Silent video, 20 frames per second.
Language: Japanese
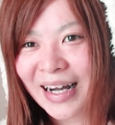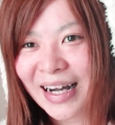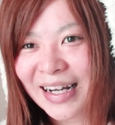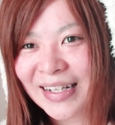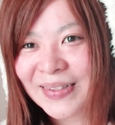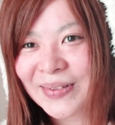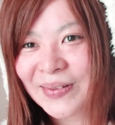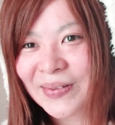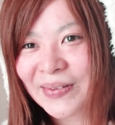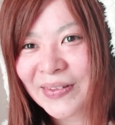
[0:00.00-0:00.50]

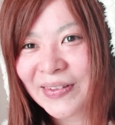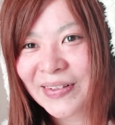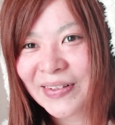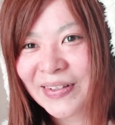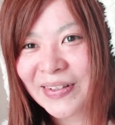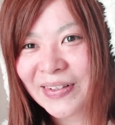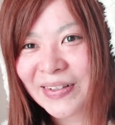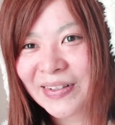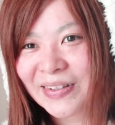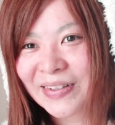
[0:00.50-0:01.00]
あそこ
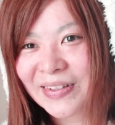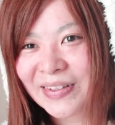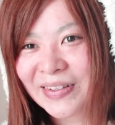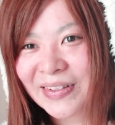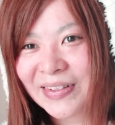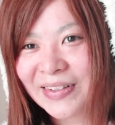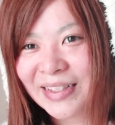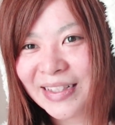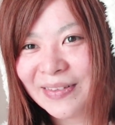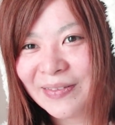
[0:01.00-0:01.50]
を
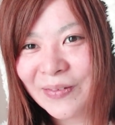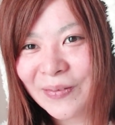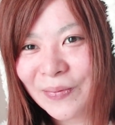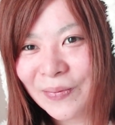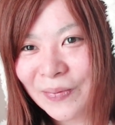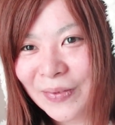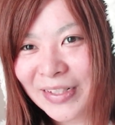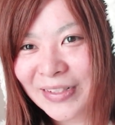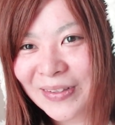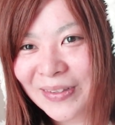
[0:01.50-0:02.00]

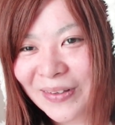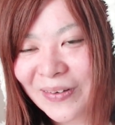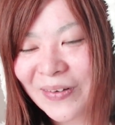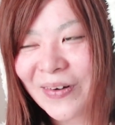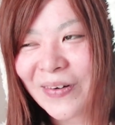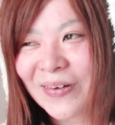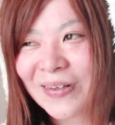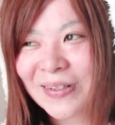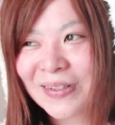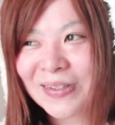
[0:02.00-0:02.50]
見る
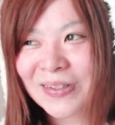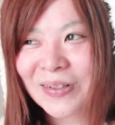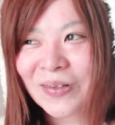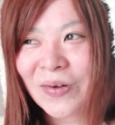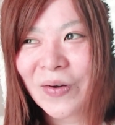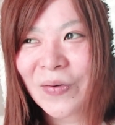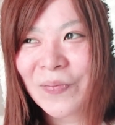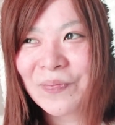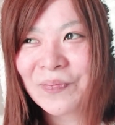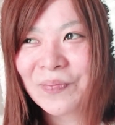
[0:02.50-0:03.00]
とそ
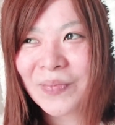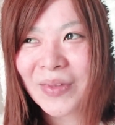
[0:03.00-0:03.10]
の